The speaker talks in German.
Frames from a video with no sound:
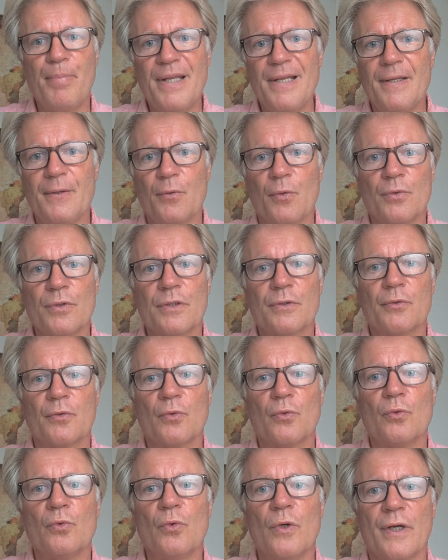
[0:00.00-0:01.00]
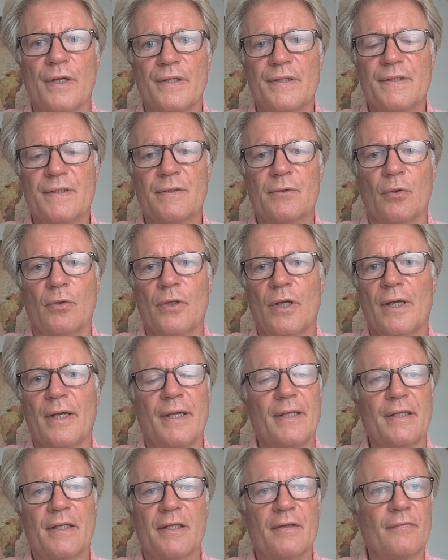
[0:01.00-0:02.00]
Billionen US-Dollar,
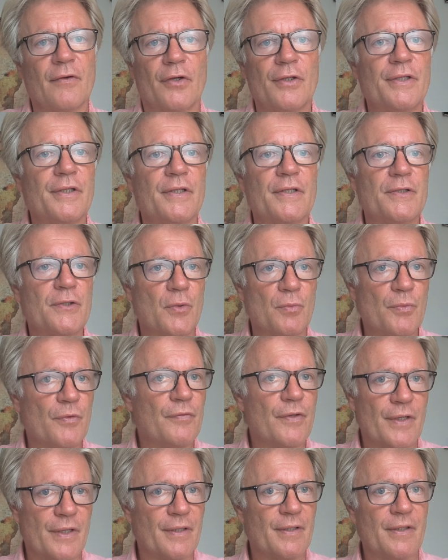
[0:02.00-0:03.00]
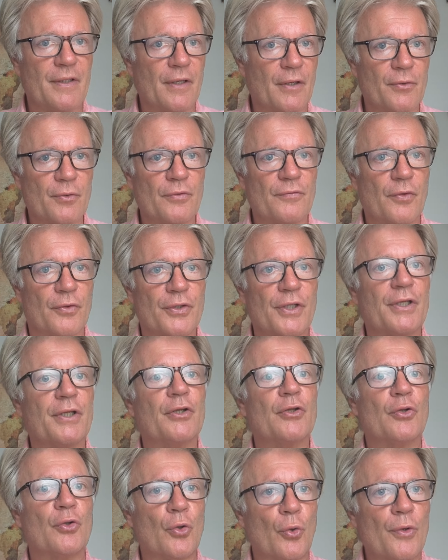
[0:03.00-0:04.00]
eine gewaltige Summe. Wir reden hier nur von der
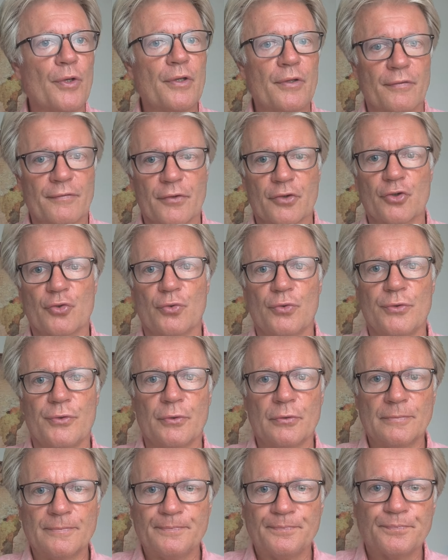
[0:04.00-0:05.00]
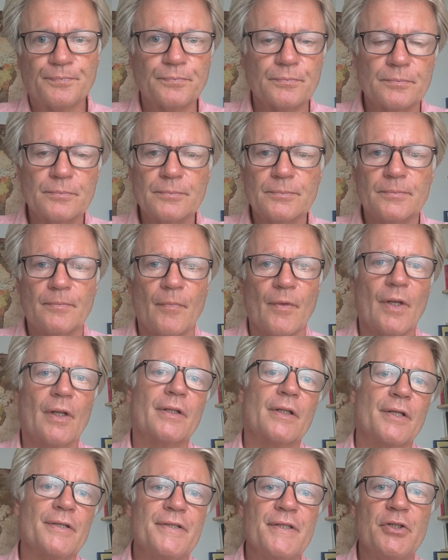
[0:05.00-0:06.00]
Neuverschuldung.
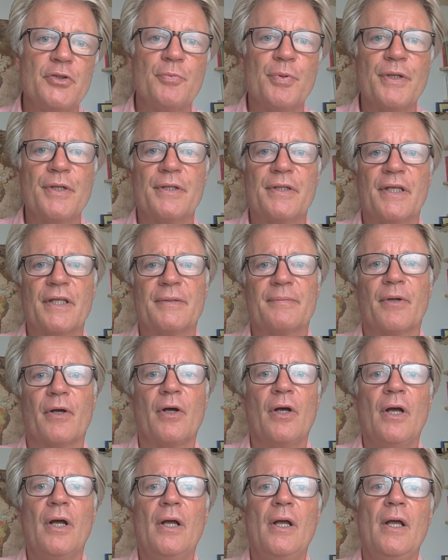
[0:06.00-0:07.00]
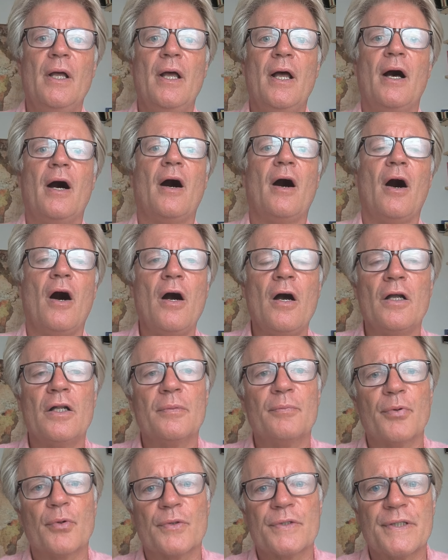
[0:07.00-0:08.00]
Das entspricht etwa
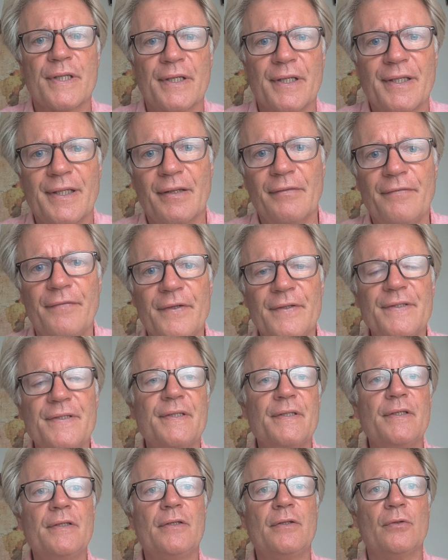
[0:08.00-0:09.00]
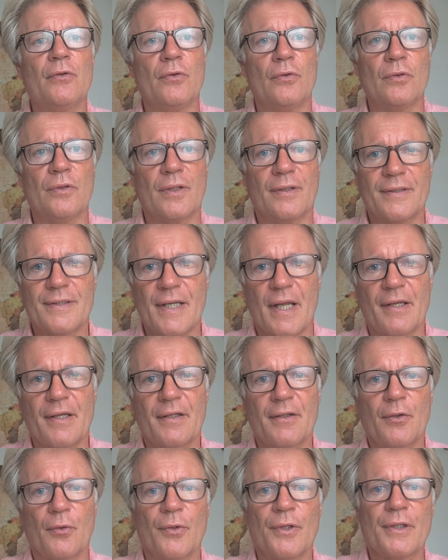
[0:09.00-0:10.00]
8% Defizit und
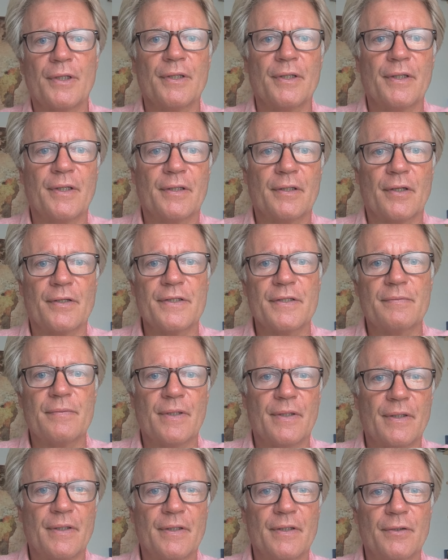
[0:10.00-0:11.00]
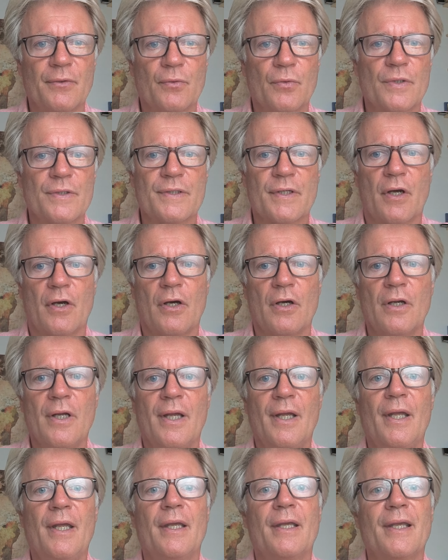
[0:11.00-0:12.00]
zeigt deutlich, dass wir in den USA
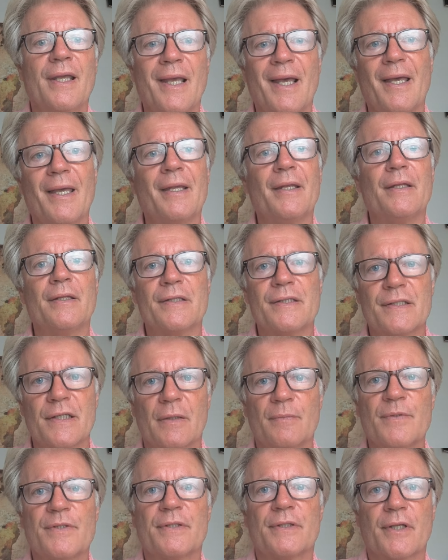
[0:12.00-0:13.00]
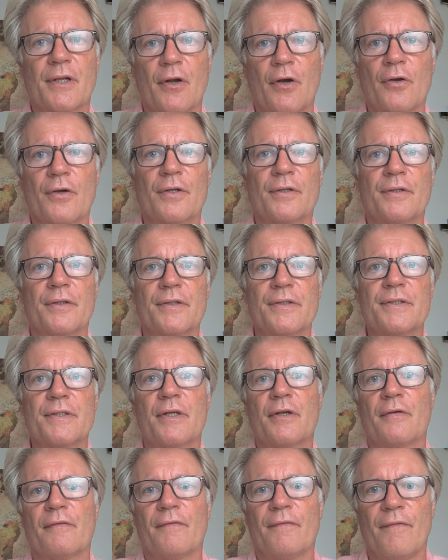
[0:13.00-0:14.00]
kein
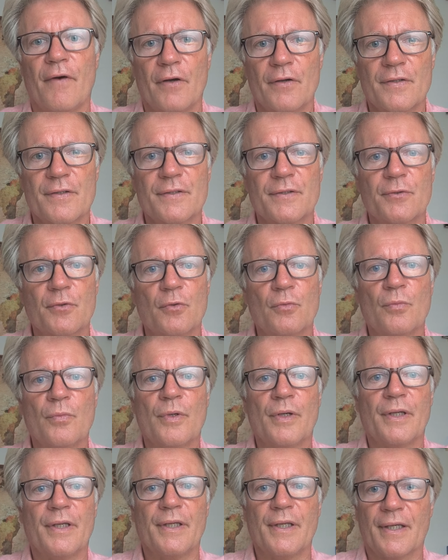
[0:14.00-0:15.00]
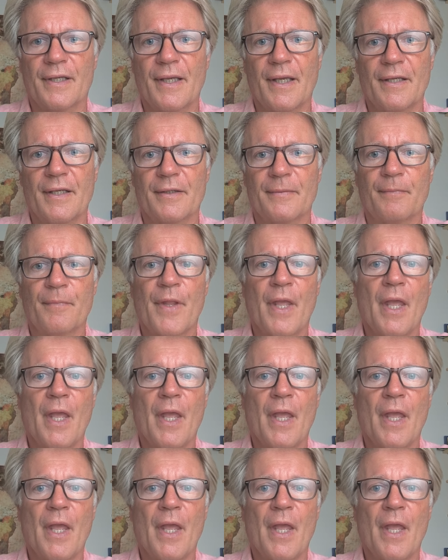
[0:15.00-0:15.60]
selbsttragendes Wachstum erkennen.